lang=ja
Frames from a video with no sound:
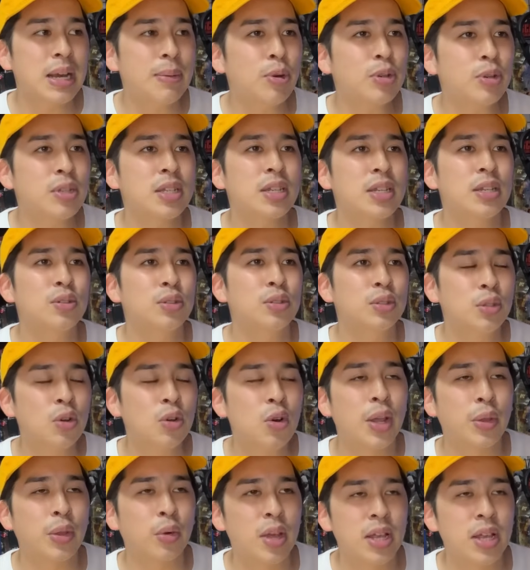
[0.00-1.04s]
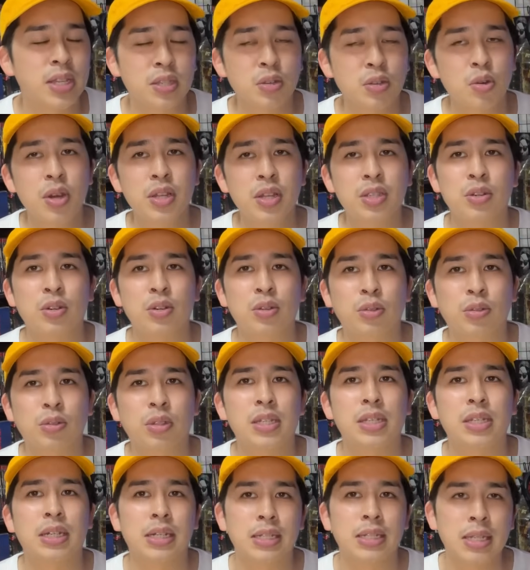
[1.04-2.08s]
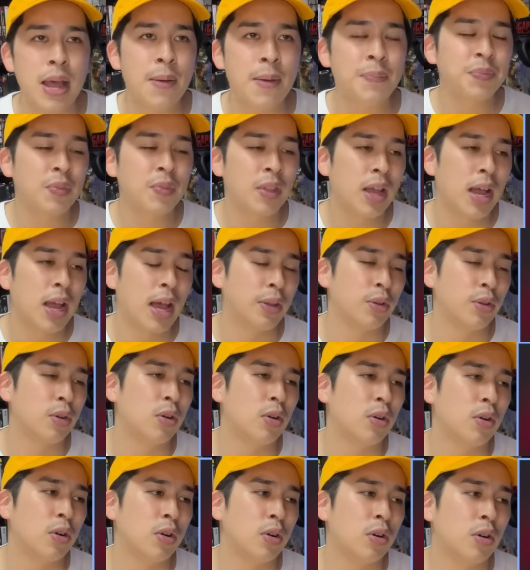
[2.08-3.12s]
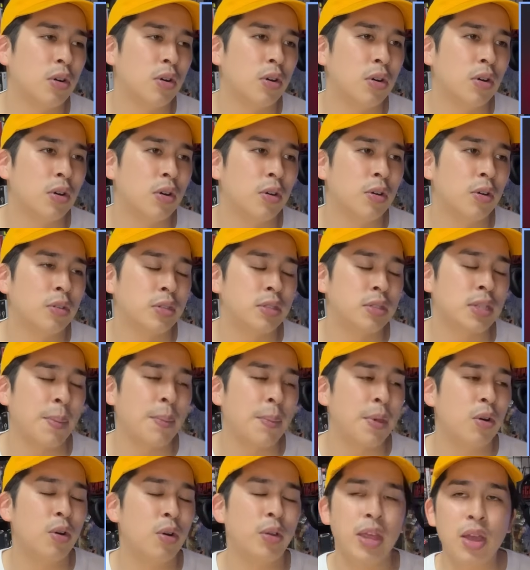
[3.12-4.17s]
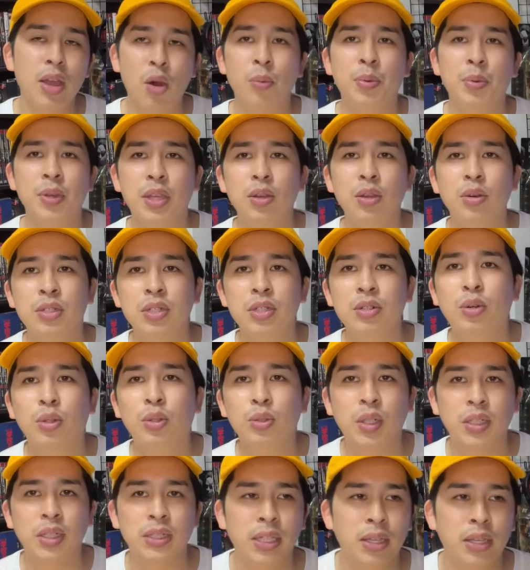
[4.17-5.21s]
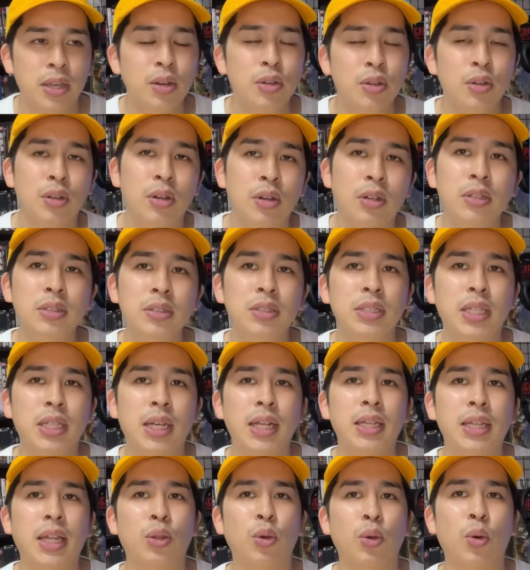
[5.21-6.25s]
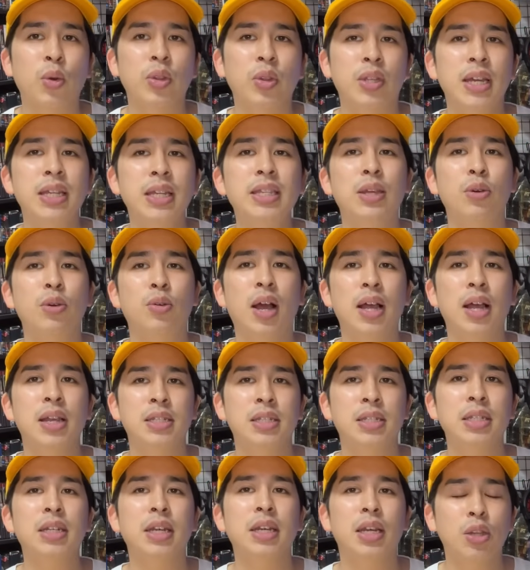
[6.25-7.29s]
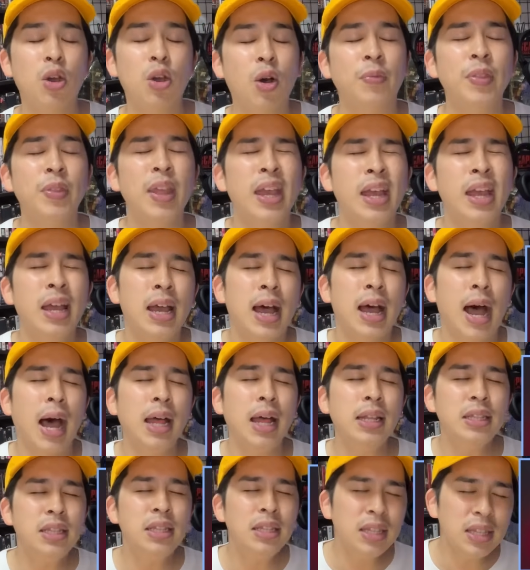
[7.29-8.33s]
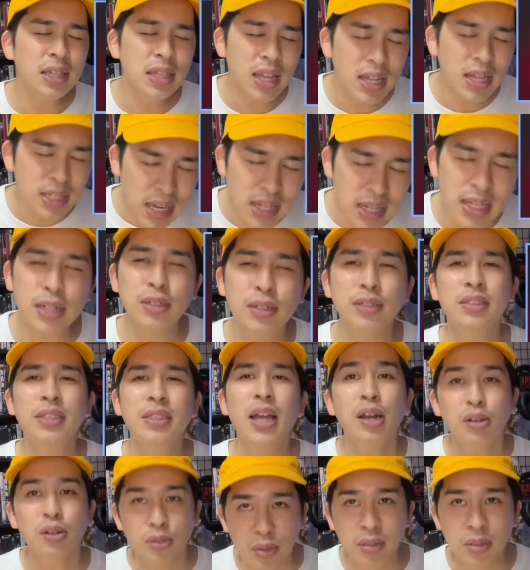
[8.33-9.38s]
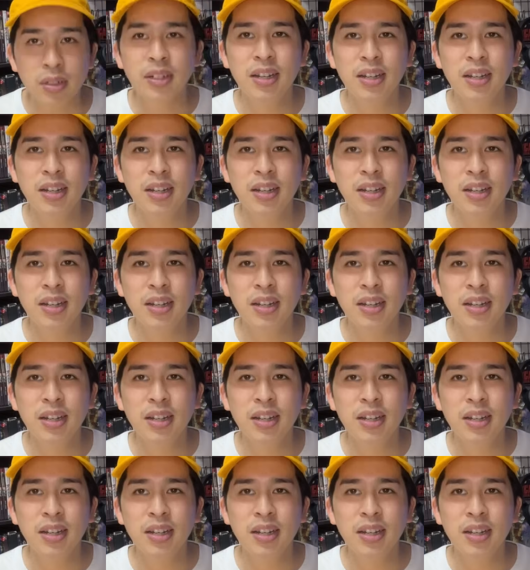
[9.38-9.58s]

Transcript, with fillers: 墓地で言うと、あの SOS の人たちがさ、あのー、サメをね、おびき寄せることができるのよってなったところで嫌な予感してたけど、あんな最悪になる